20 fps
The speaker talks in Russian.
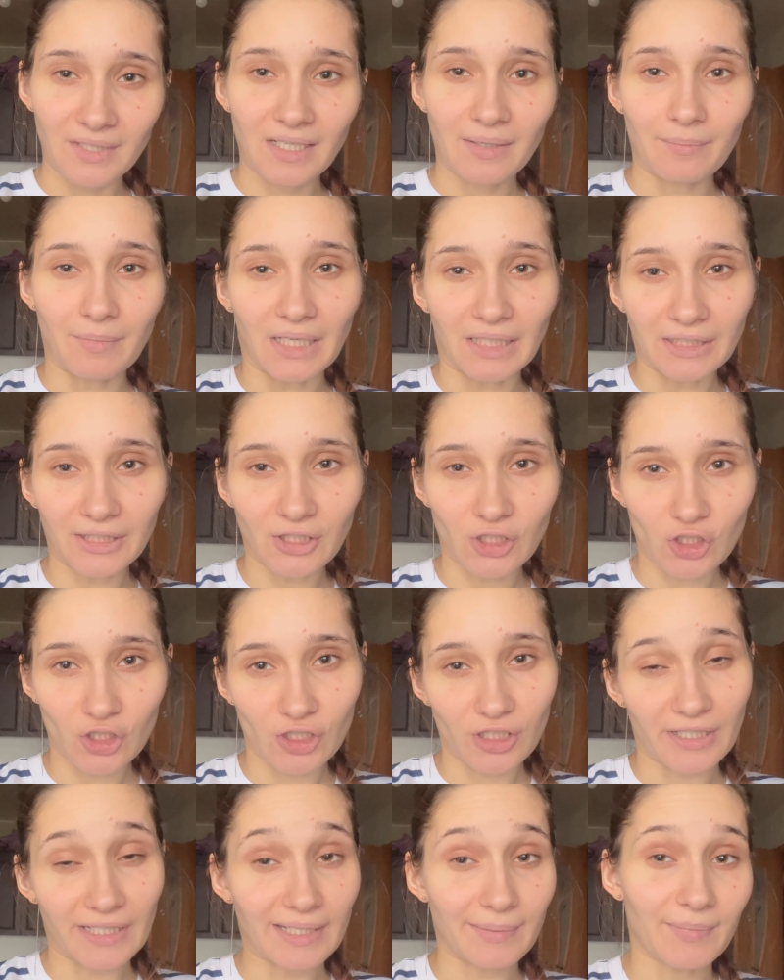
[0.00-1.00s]
Малыш
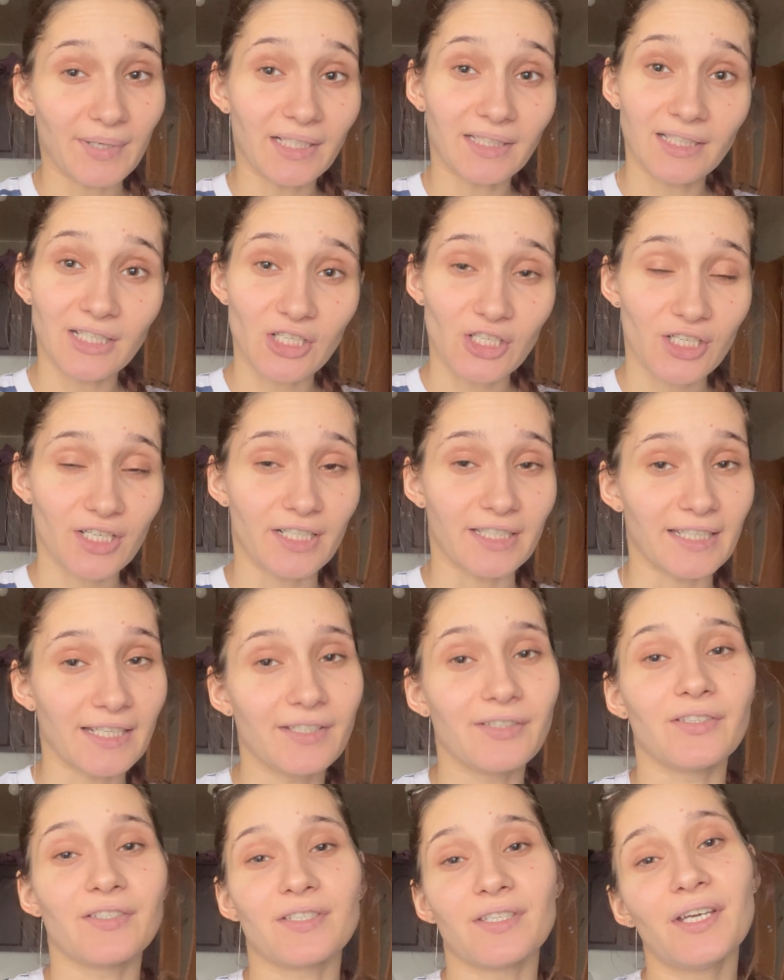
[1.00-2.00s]
или малышка, я
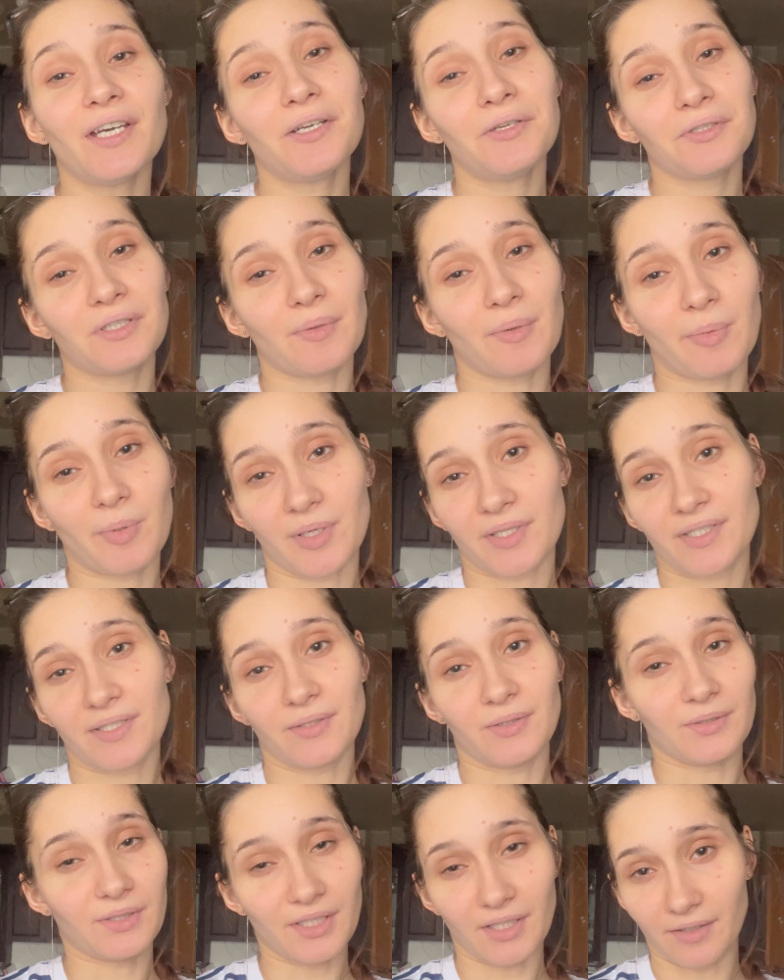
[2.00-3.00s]
не знаю. Я
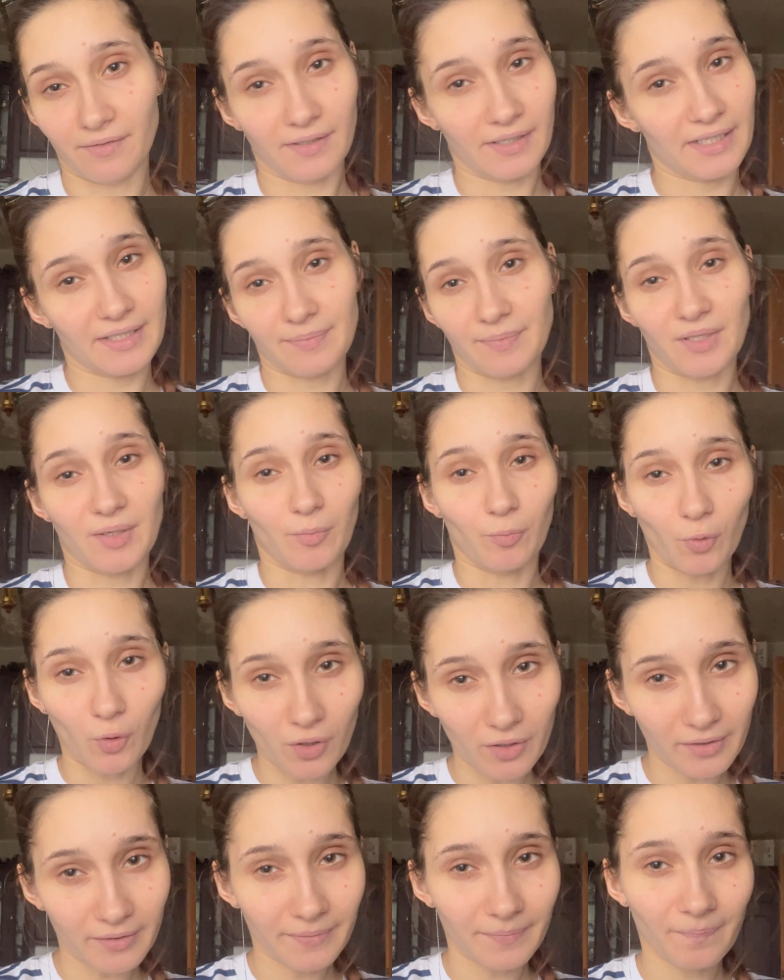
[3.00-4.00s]
попросила не говорить мне
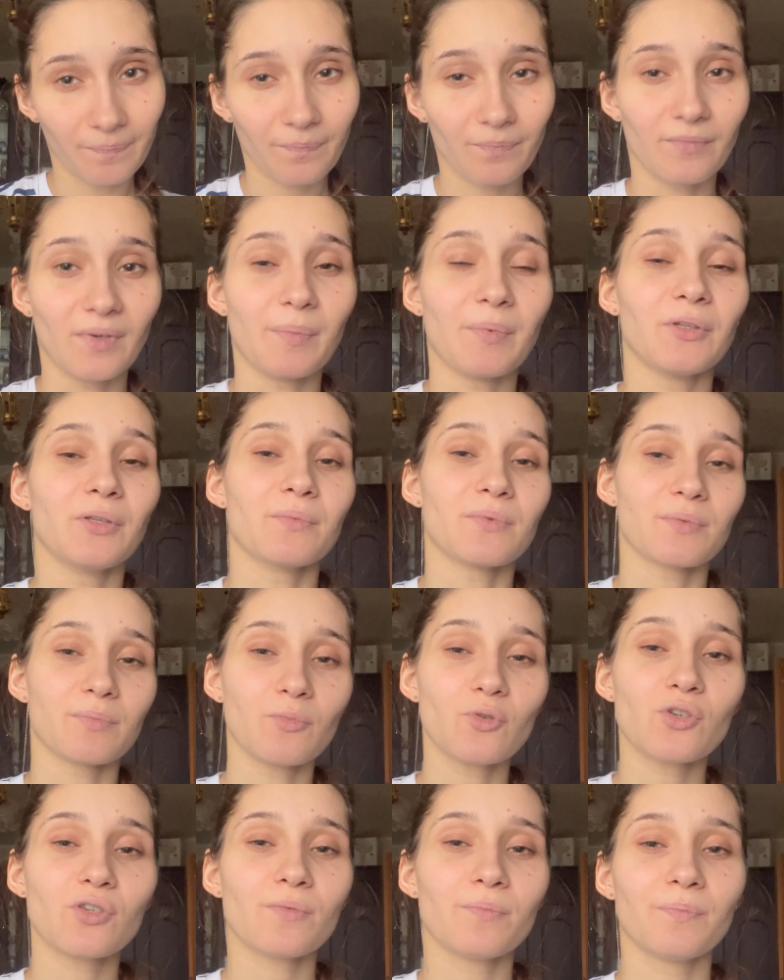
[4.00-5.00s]
пол. Мы потом с
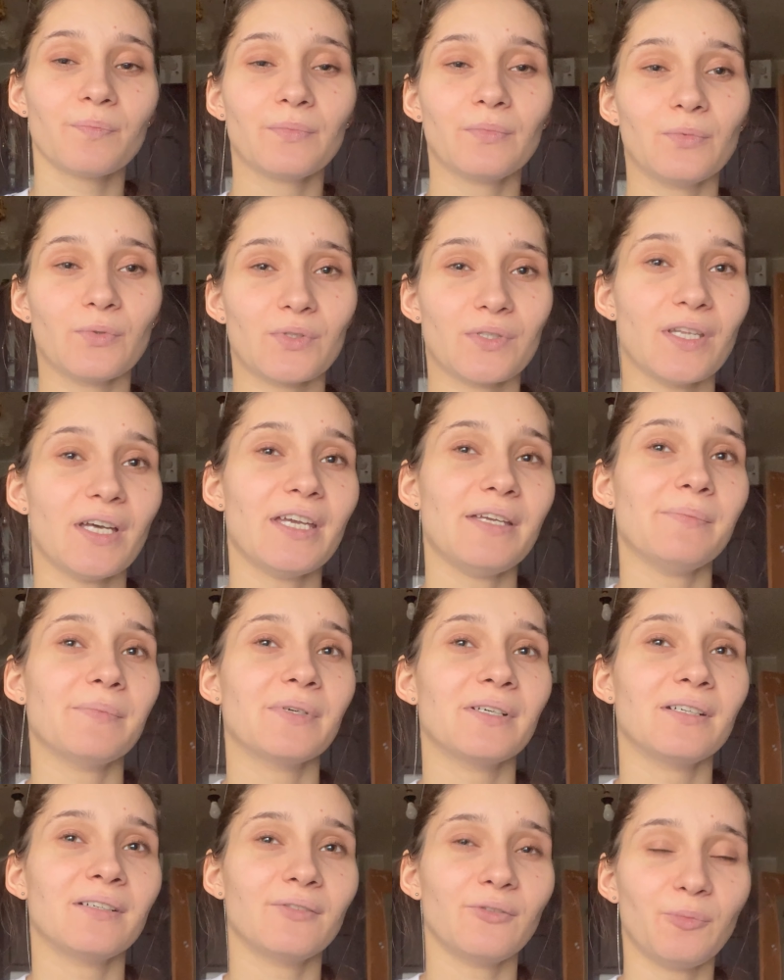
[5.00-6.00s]
мужем узнаем
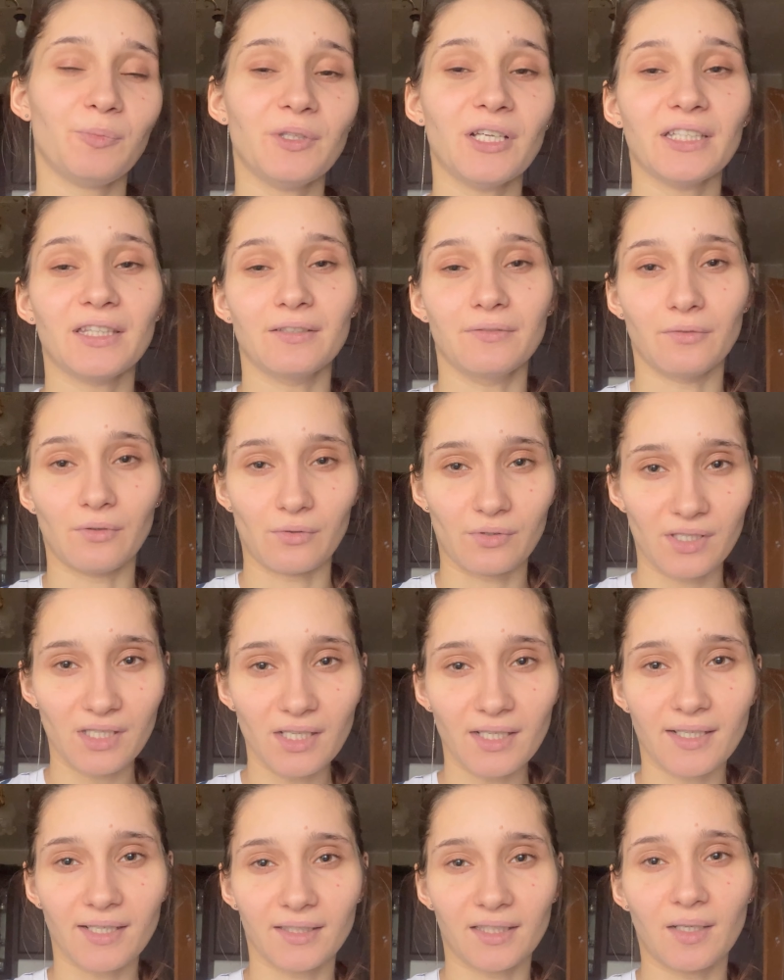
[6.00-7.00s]
у платного
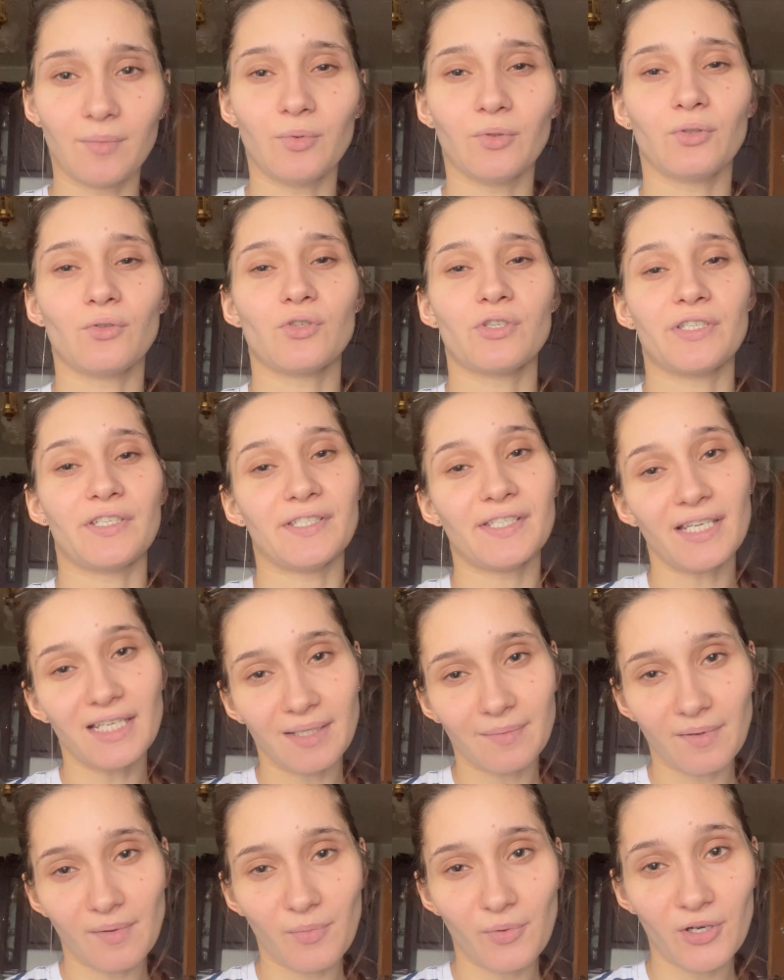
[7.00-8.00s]
УЗИ, когда будет уже неделек
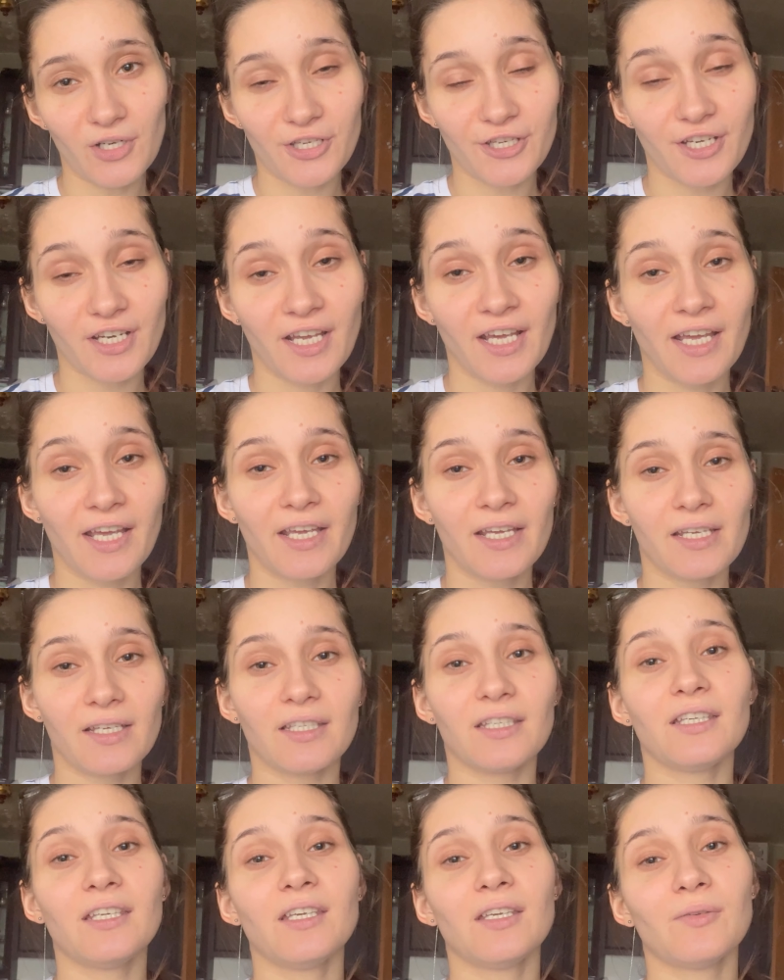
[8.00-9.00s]
побольше,
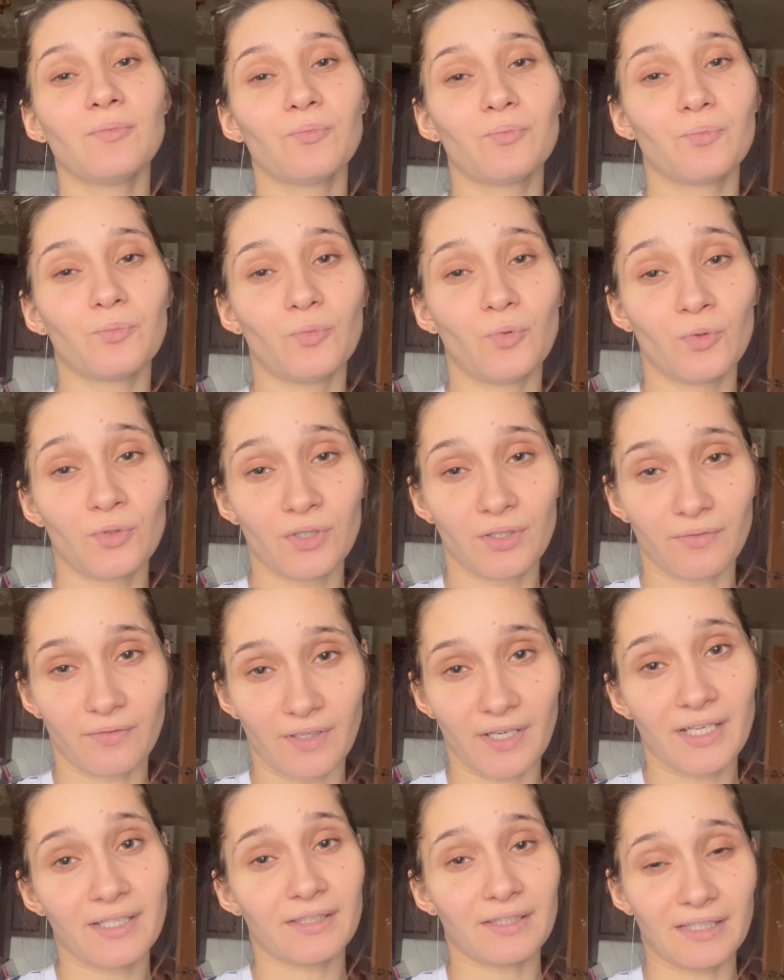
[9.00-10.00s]
и будет
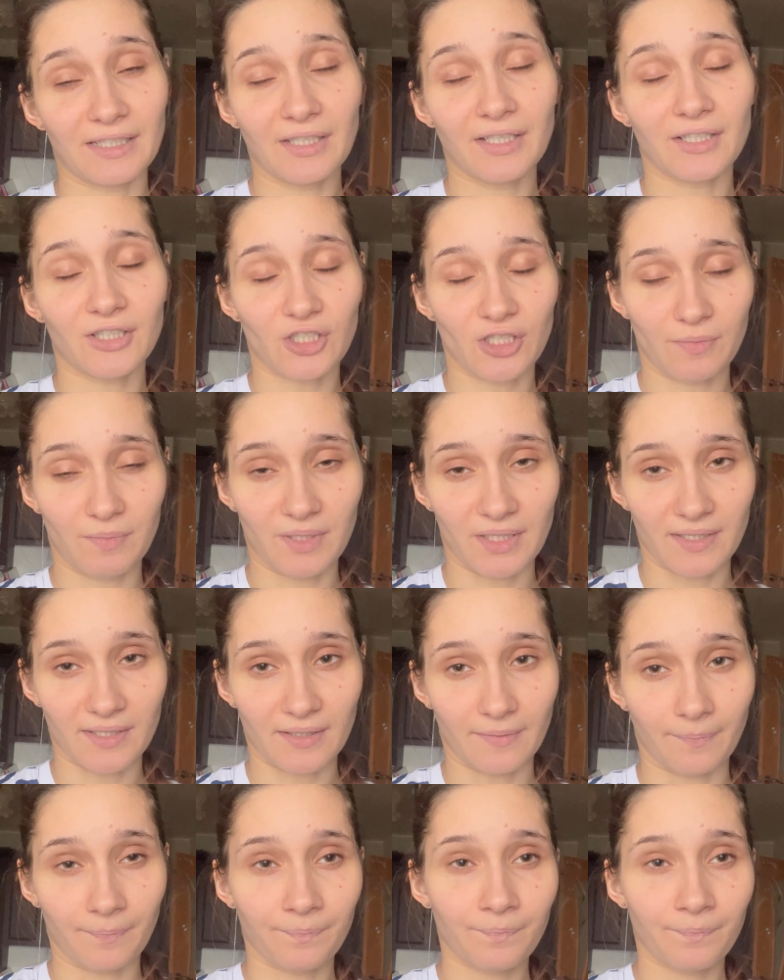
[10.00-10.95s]
вариант не ошибиться.